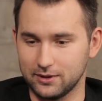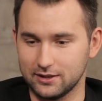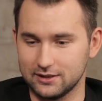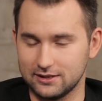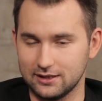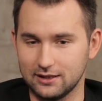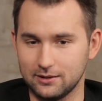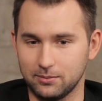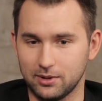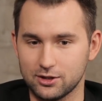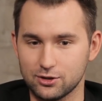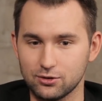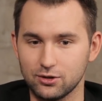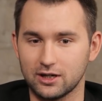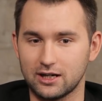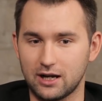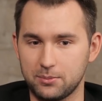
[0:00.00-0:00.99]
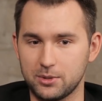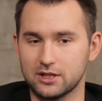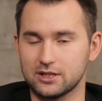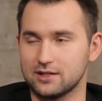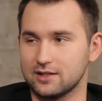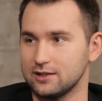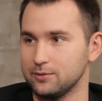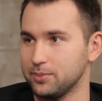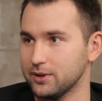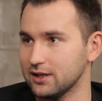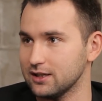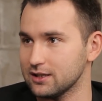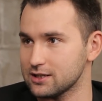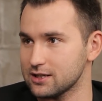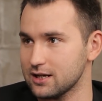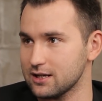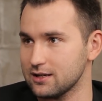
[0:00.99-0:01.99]
мы сделали большое коммерческое
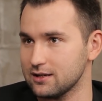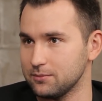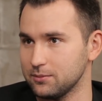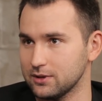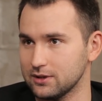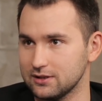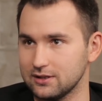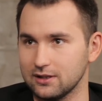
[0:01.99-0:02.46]
предложение, мы